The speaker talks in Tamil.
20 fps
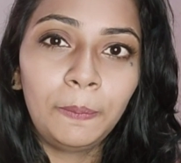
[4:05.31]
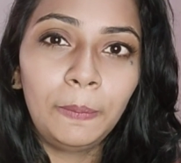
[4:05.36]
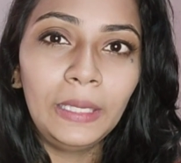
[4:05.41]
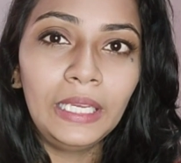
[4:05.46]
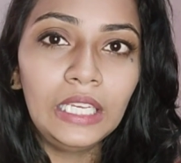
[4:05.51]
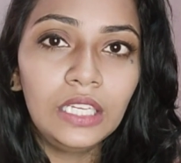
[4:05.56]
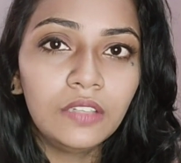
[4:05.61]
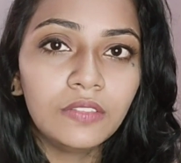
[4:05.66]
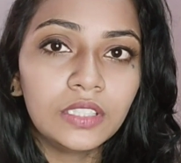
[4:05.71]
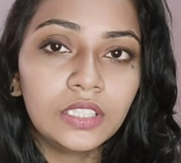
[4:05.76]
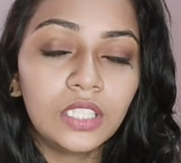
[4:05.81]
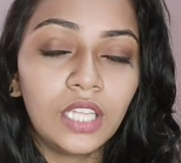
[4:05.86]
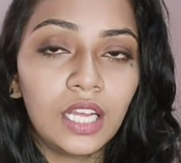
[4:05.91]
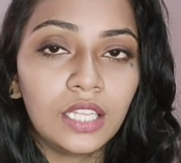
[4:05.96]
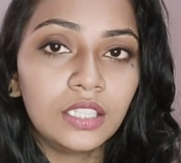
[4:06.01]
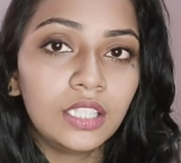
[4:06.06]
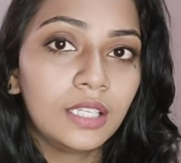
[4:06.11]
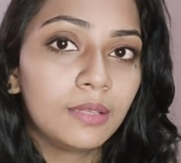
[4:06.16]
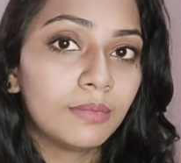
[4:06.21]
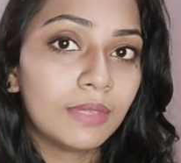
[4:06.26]
பிங்க் வந்து
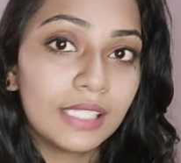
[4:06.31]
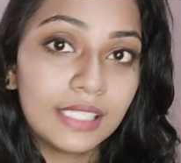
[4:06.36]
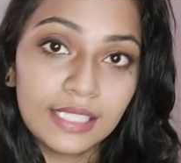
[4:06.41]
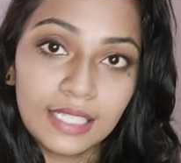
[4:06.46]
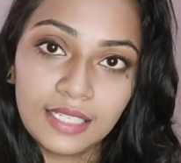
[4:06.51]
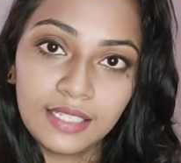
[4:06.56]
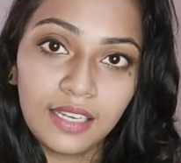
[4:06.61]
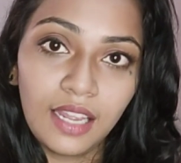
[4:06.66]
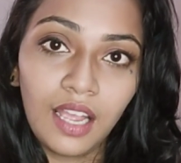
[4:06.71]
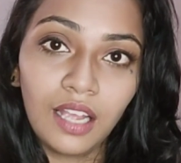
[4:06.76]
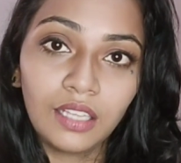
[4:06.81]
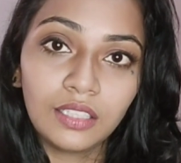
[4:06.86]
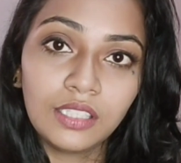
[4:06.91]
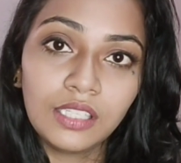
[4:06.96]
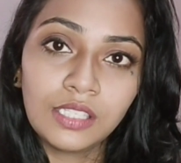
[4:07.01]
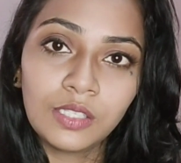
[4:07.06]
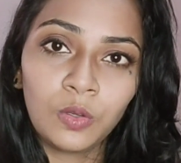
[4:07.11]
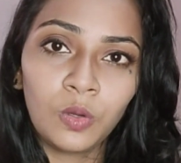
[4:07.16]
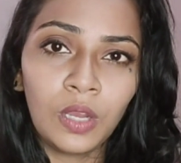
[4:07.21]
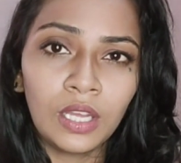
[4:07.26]
அதிகமாக செட்
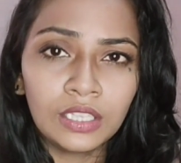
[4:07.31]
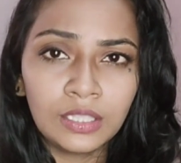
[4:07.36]
ஆகாது ஸோ